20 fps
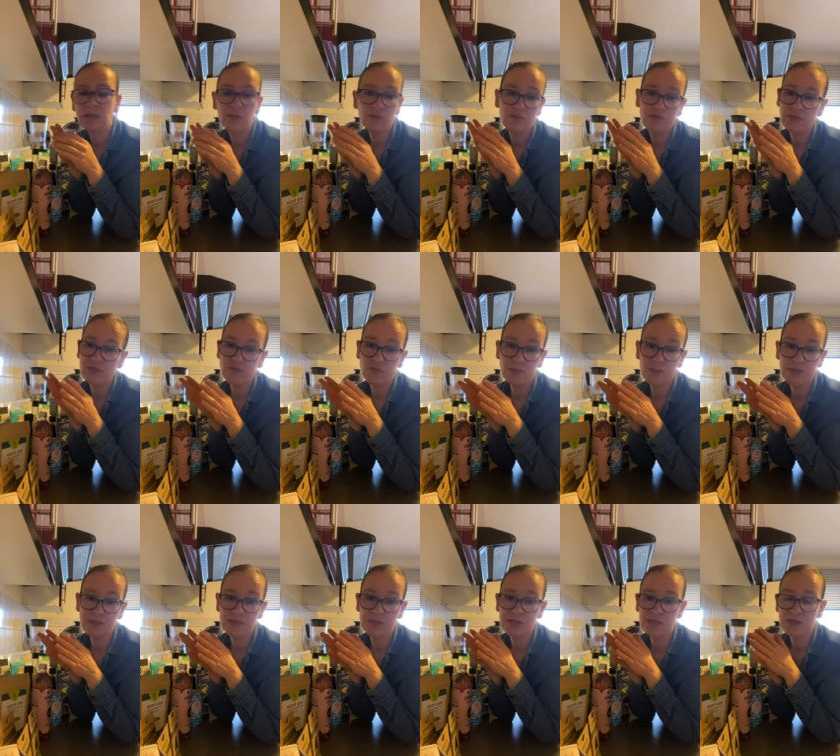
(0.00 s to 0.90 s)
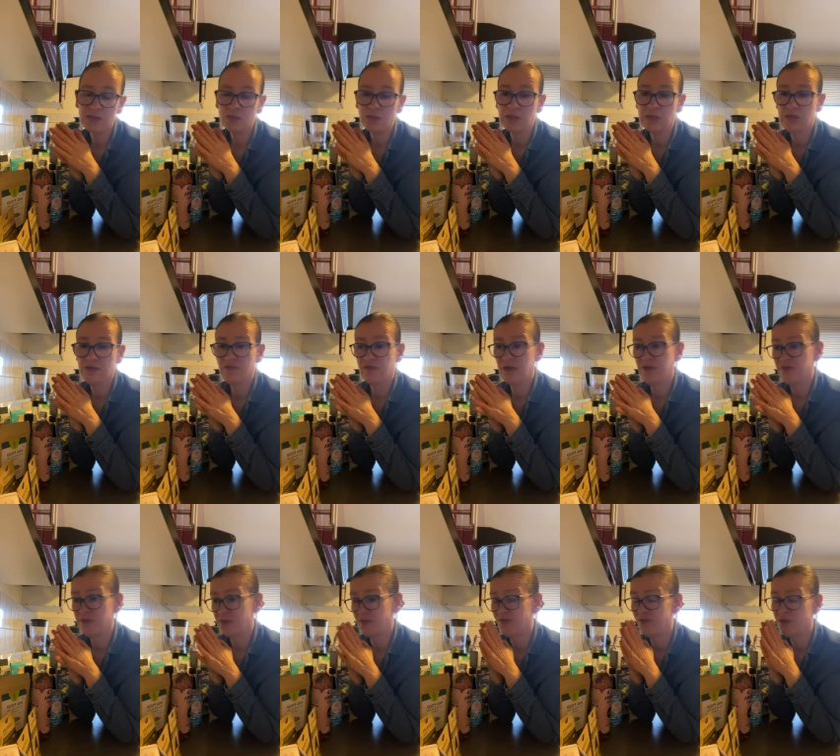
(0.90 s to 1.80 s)
Faites-vous plaisir, on a des
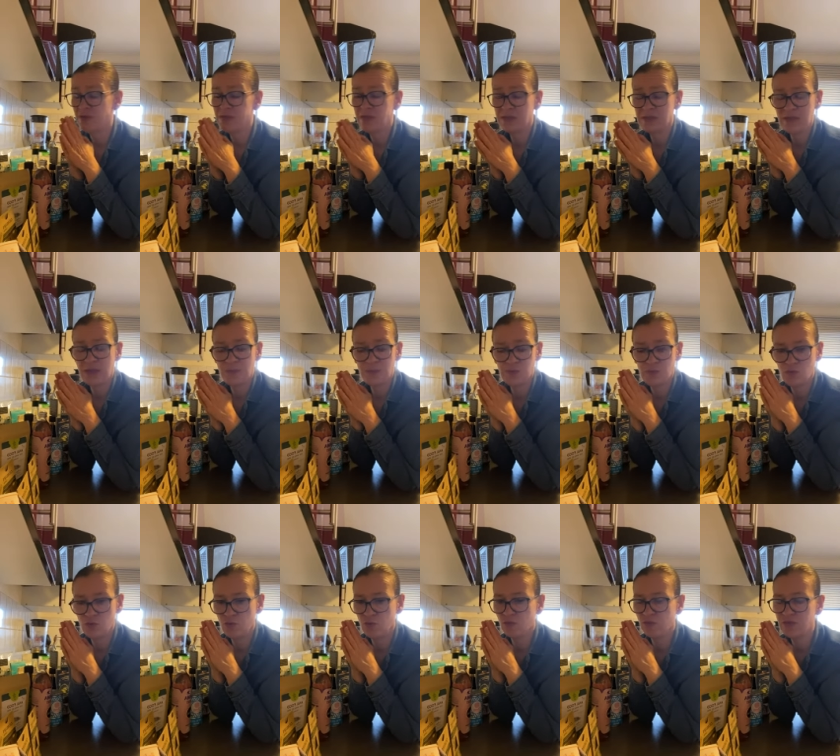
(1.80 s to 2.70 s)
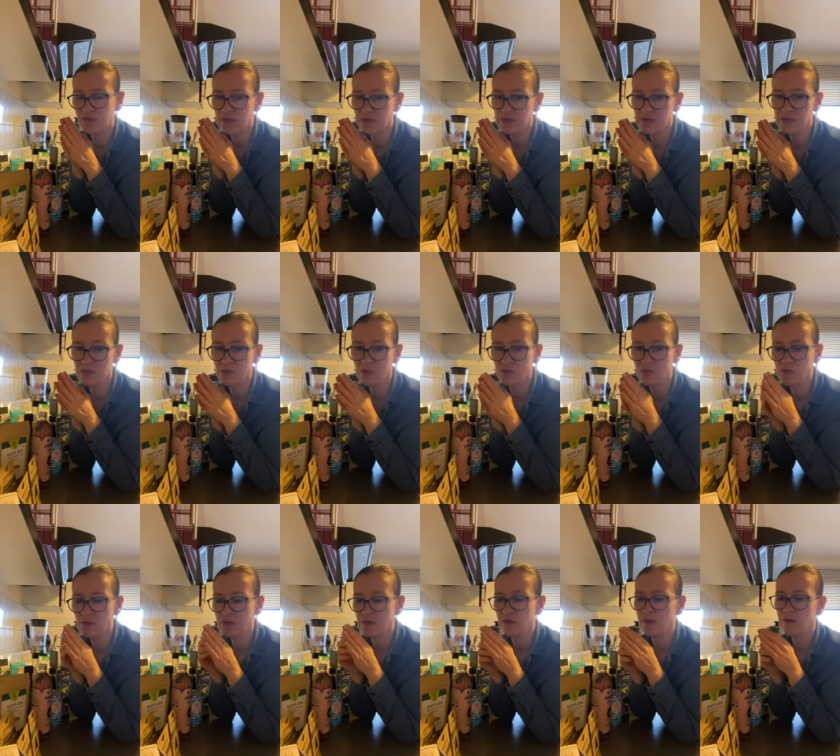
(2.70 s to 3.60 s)
fraises françaises absolument
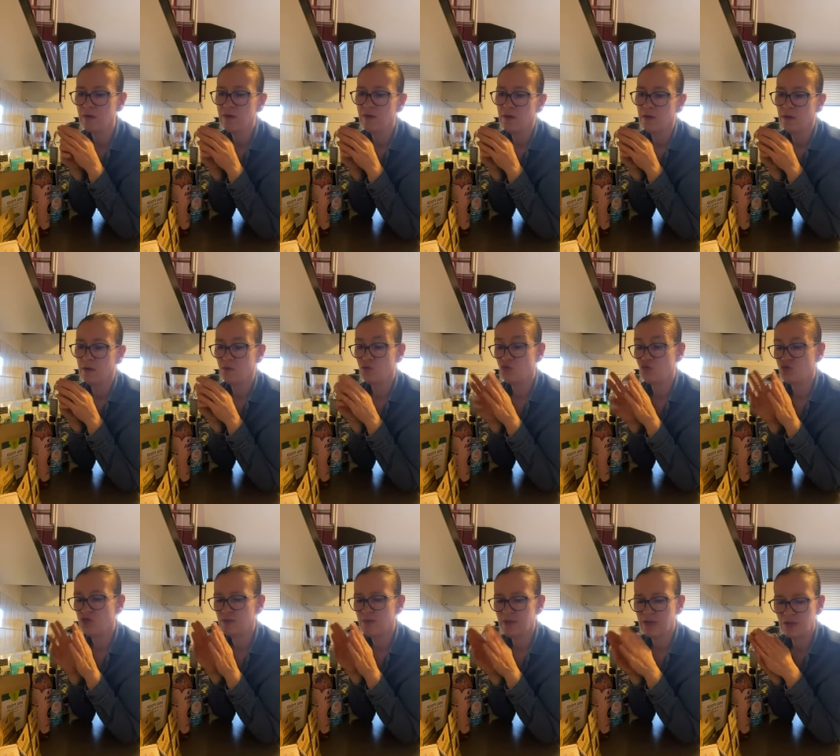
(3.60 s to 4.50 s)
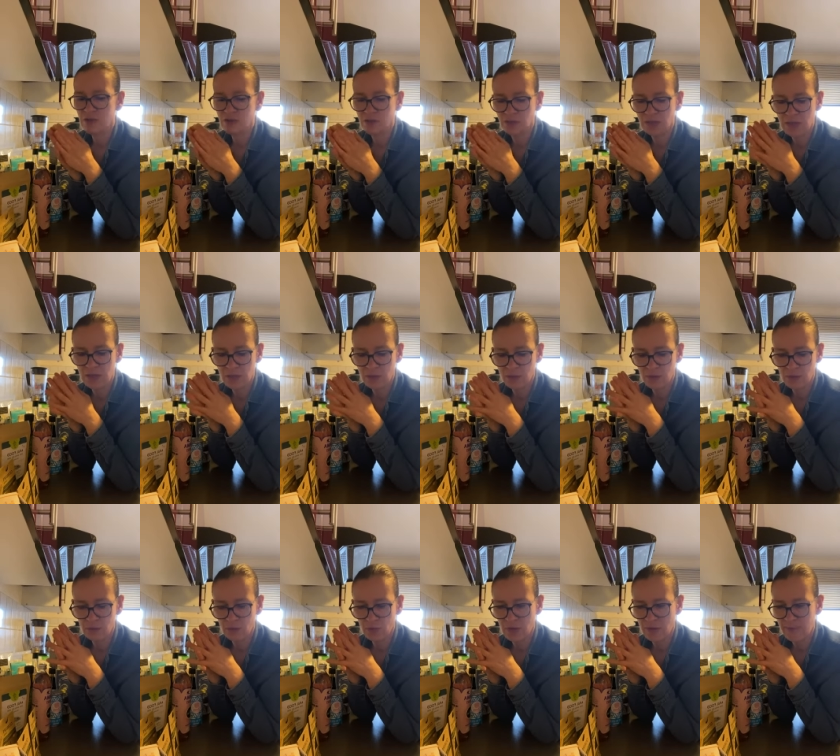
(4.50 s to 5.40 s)
délicieuses. Euh, donc j'espère que le gel euh,
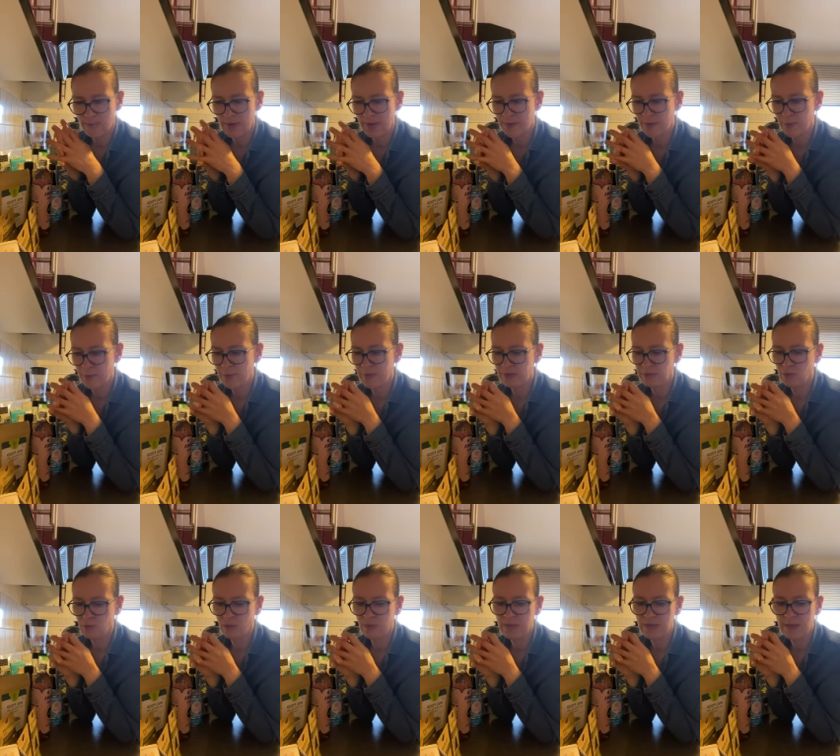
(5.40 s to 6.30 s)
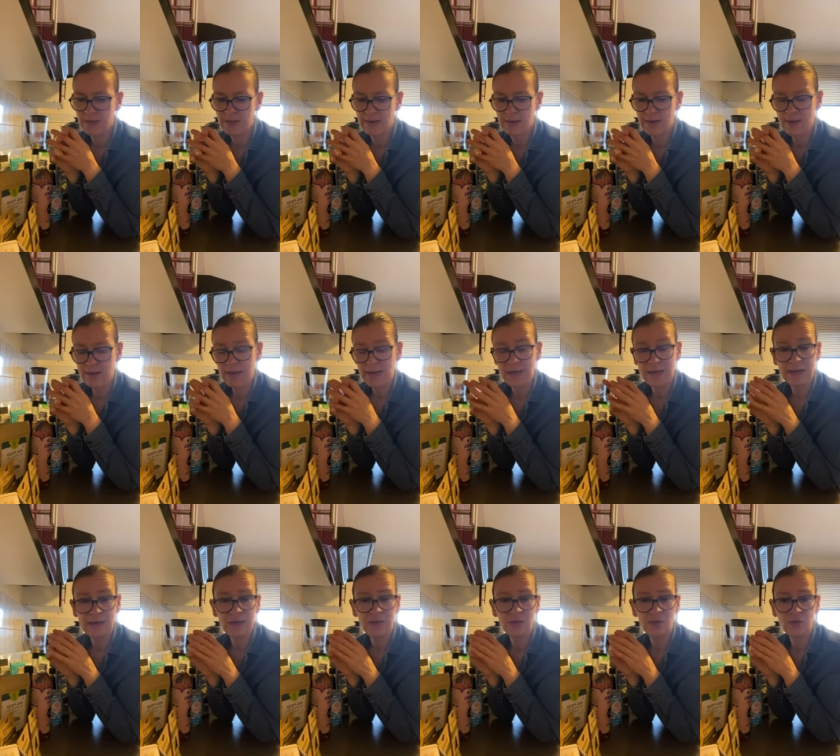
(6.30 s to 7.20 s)
n'aura pas perturbé la,
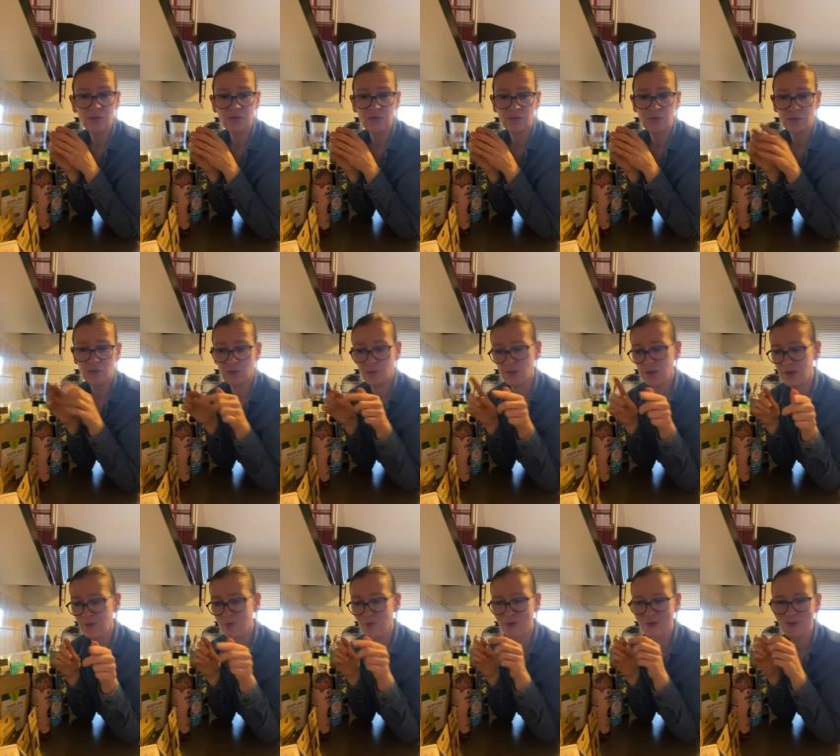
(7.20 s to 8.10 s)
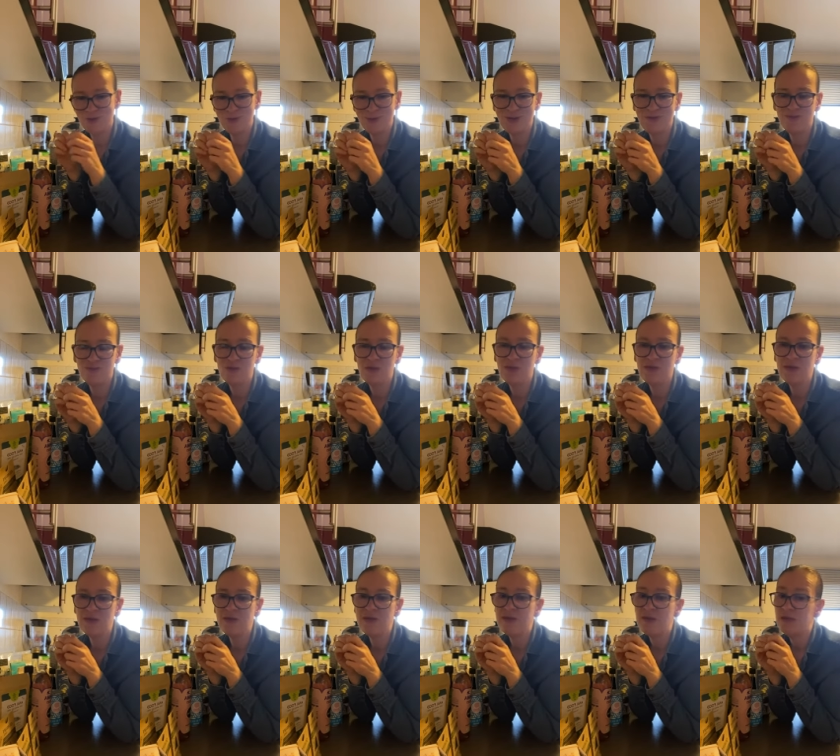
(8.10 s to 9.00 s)
récolte euh, là pour les jours à venir.
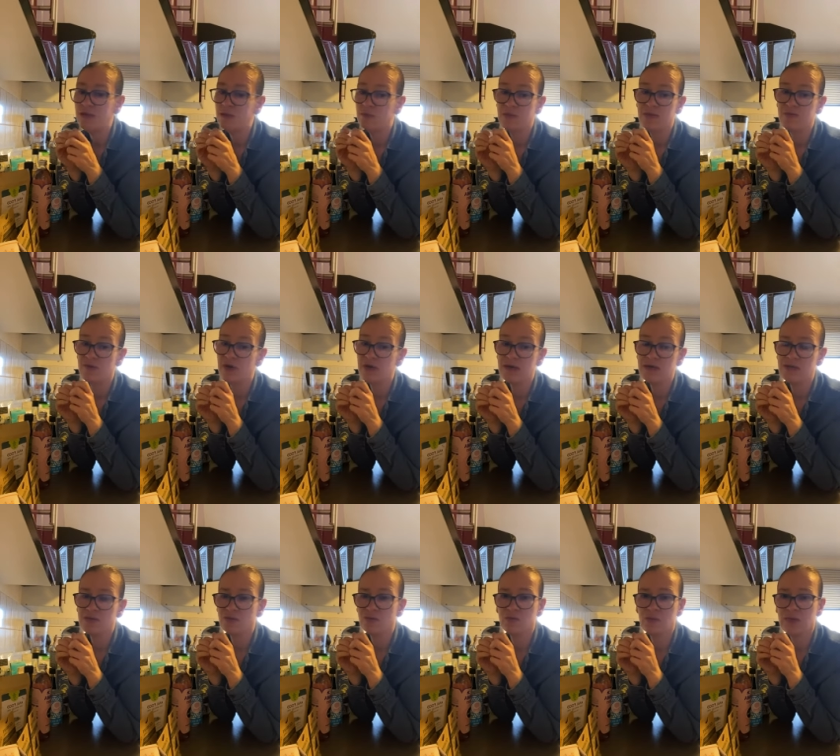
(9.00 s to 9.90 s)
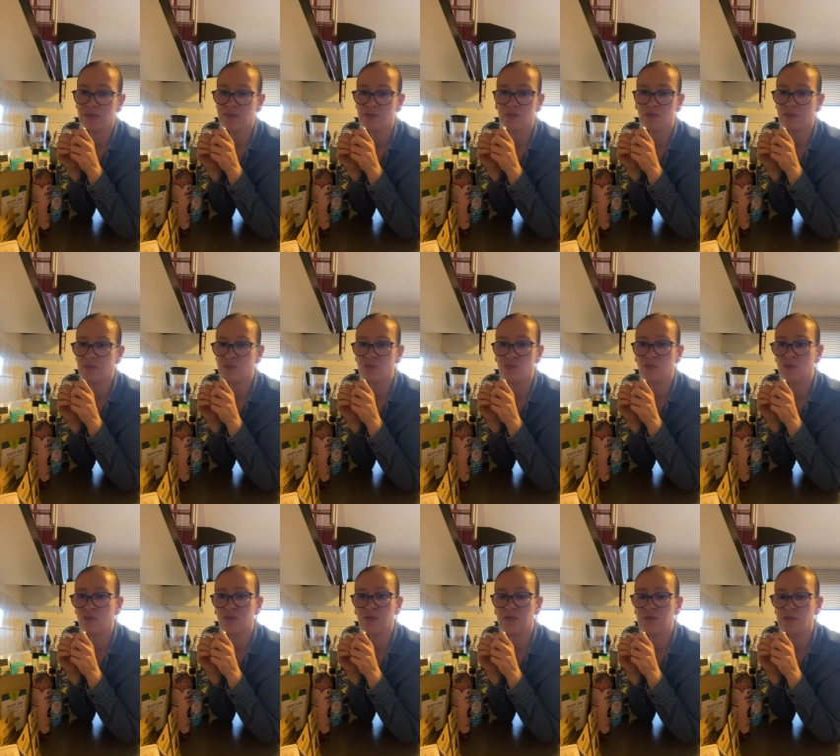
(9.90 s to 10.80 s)
Mais voilà, elles sont, absolument
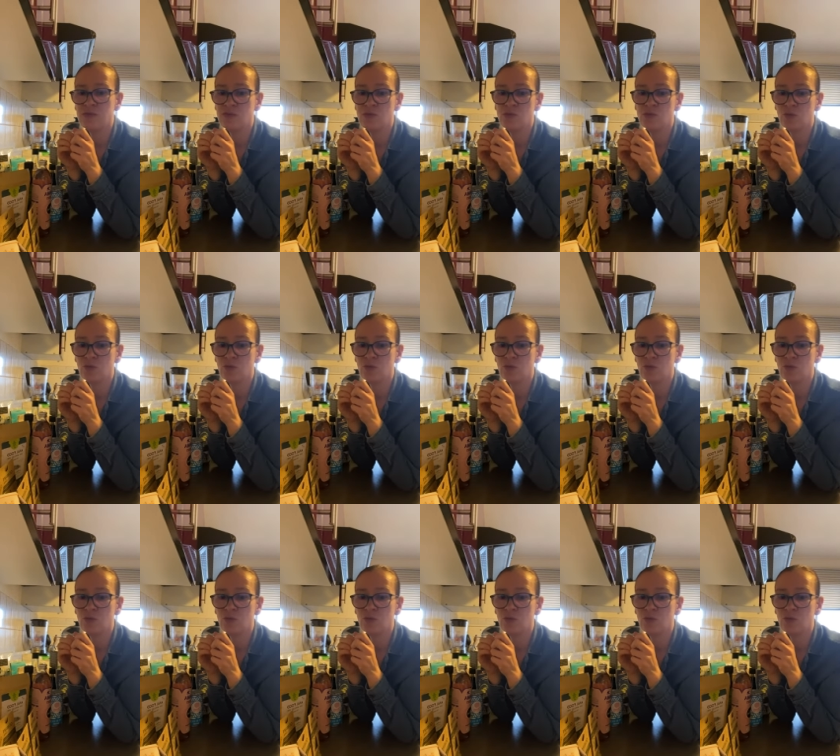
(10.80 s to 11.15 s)
délicieuses, donc